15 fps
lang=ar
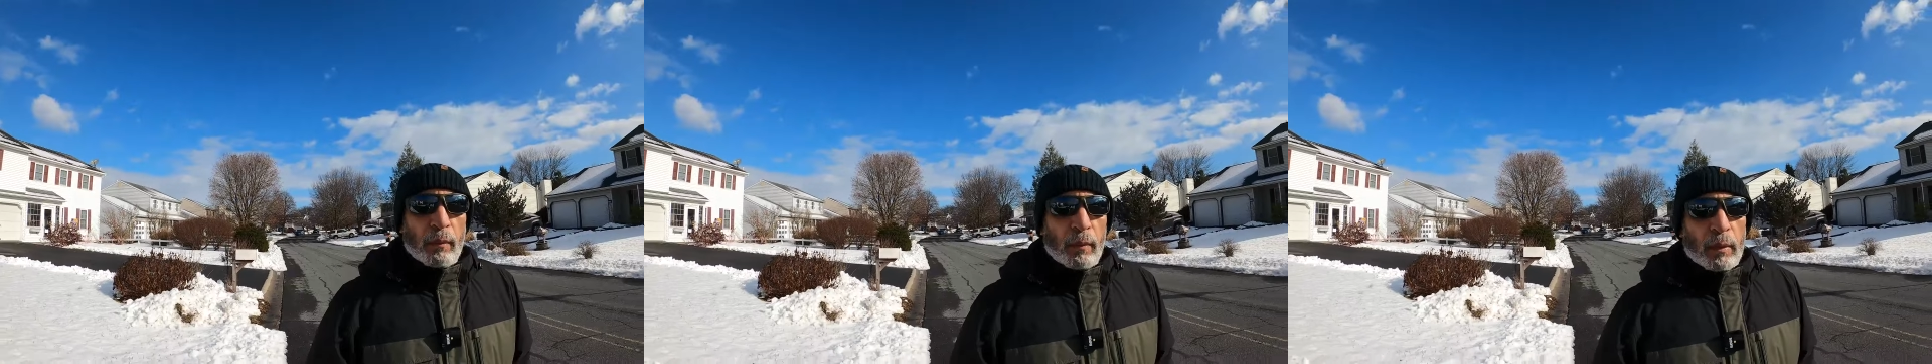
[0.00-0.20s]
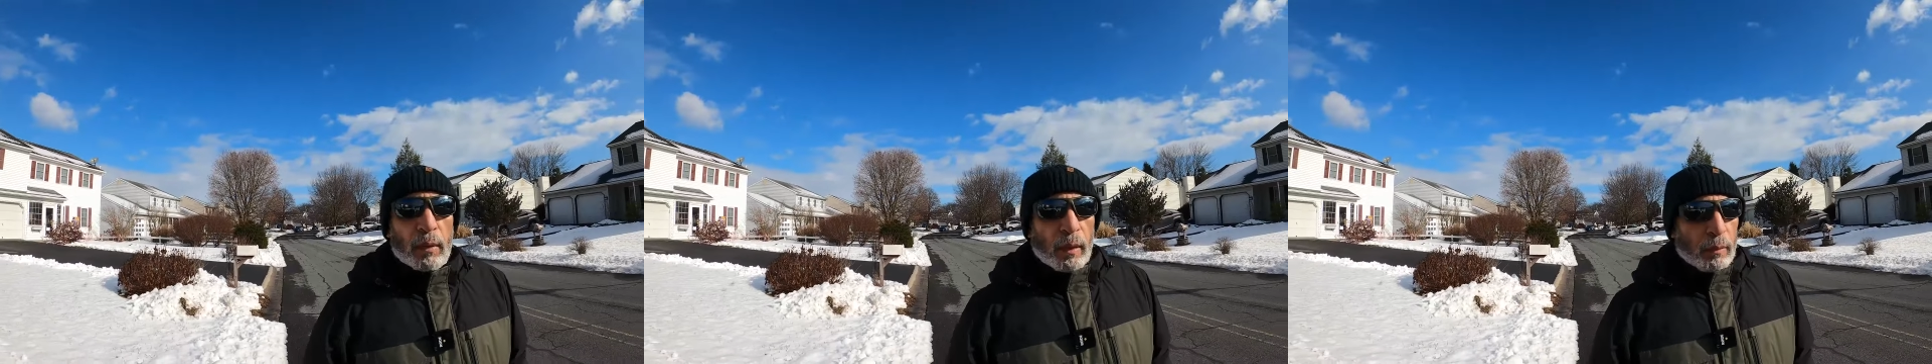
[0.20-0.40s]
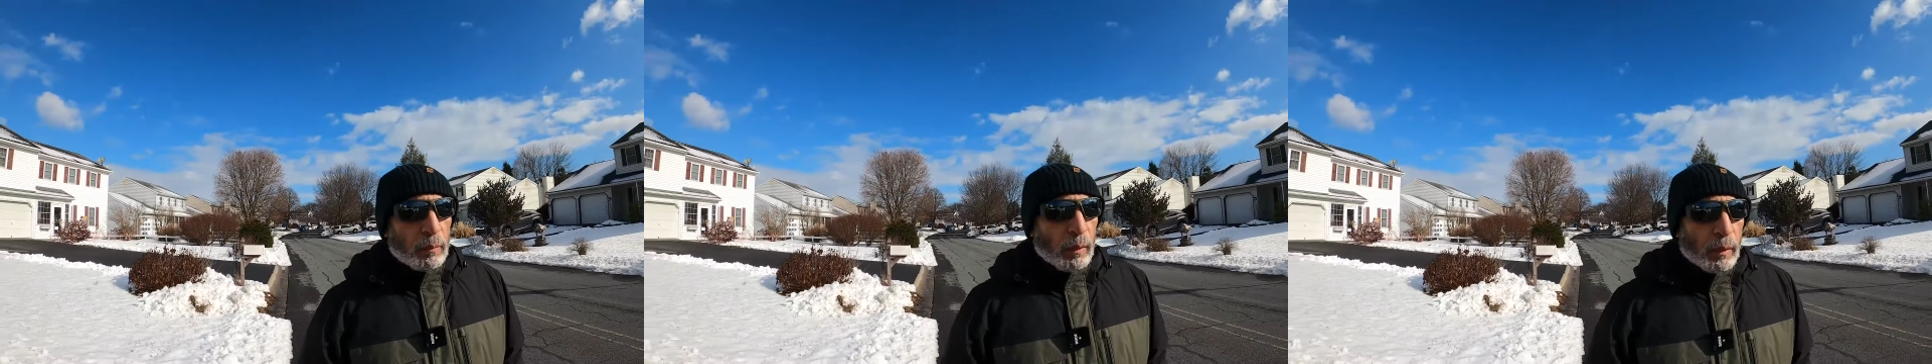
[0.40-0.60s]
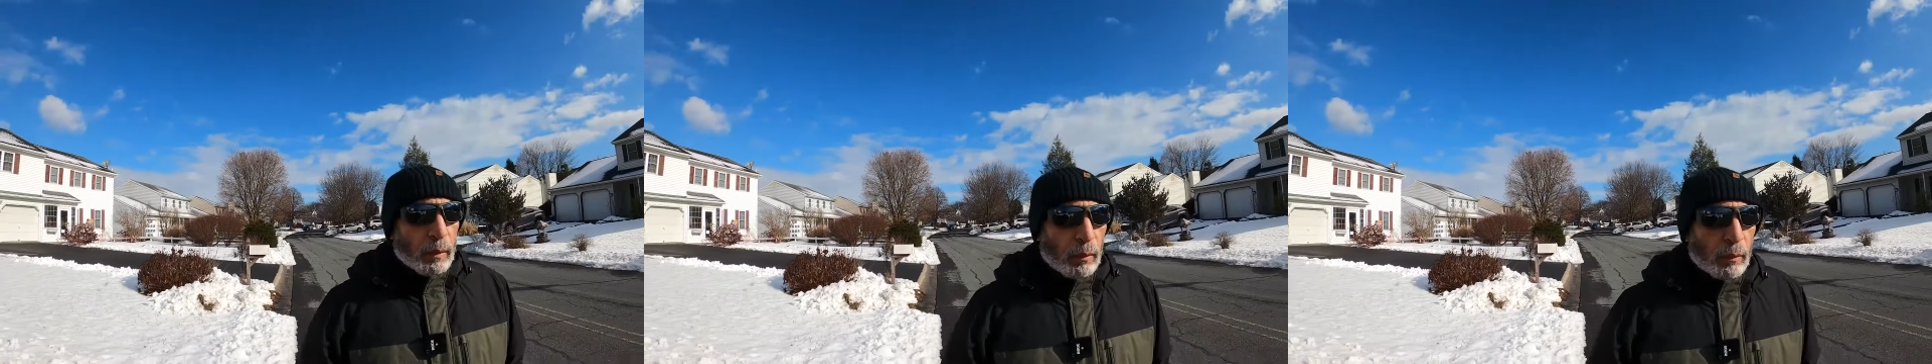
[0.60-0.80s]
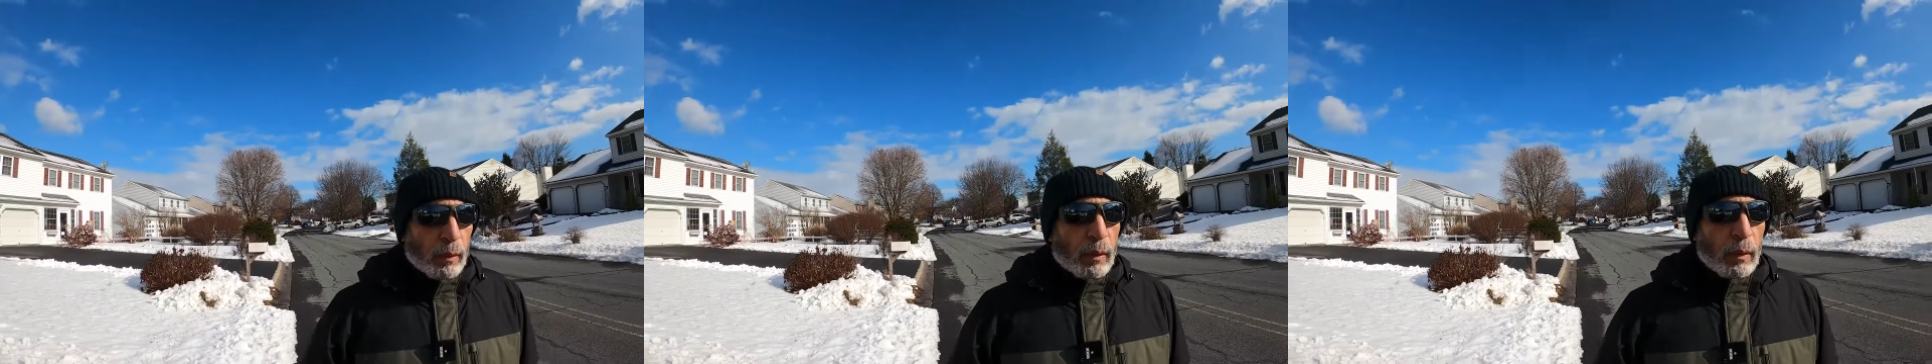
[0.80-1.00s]
من ساعه ما
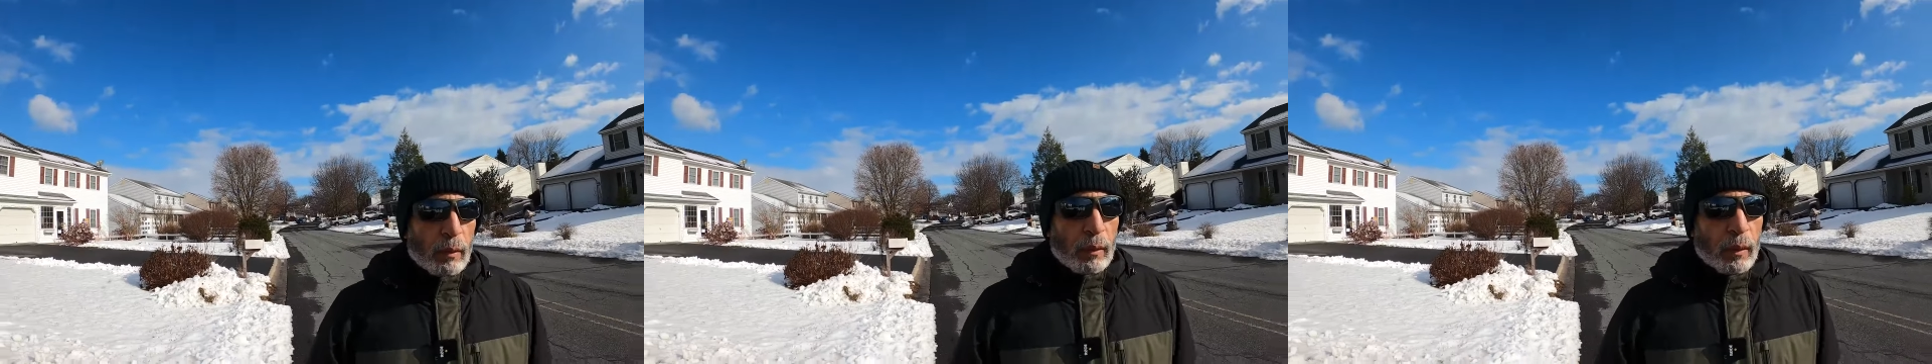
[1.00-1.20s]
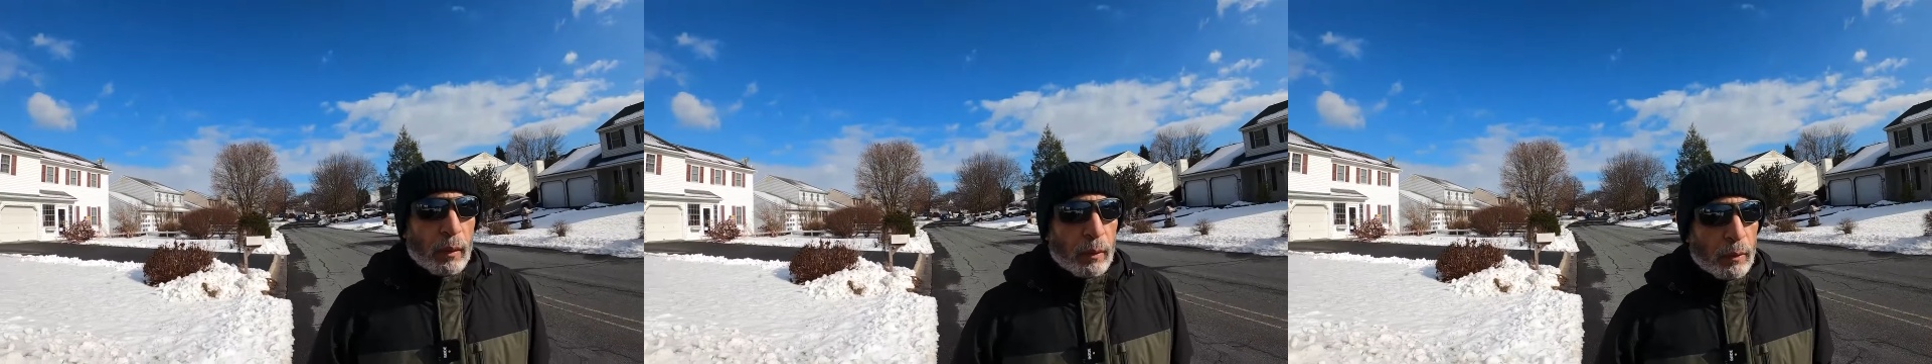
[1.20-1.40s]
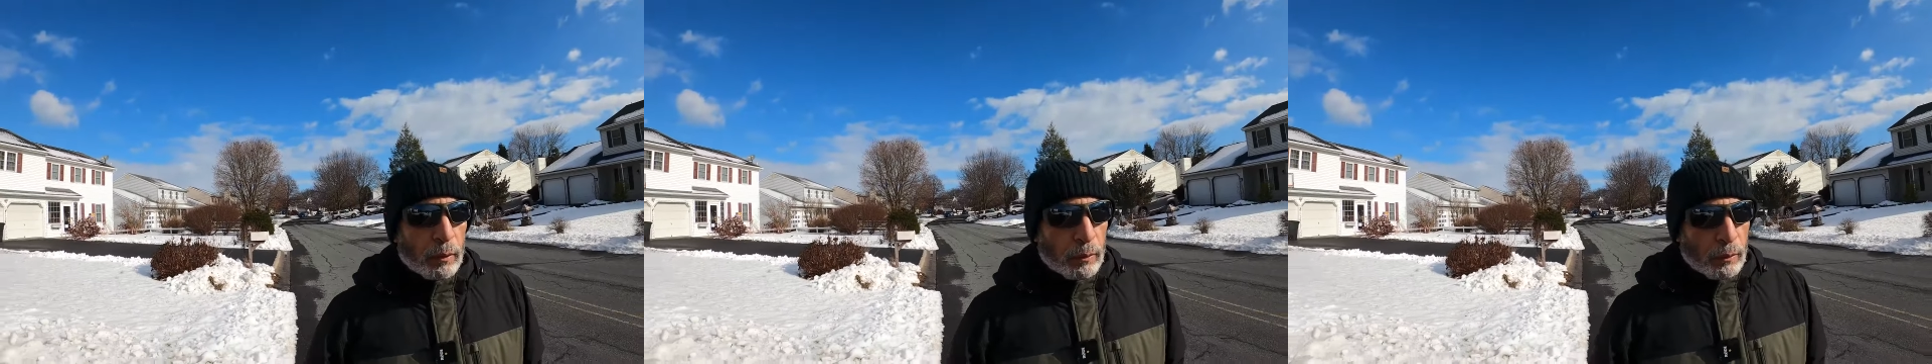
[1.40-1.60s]
جيت امريكا وانا عايش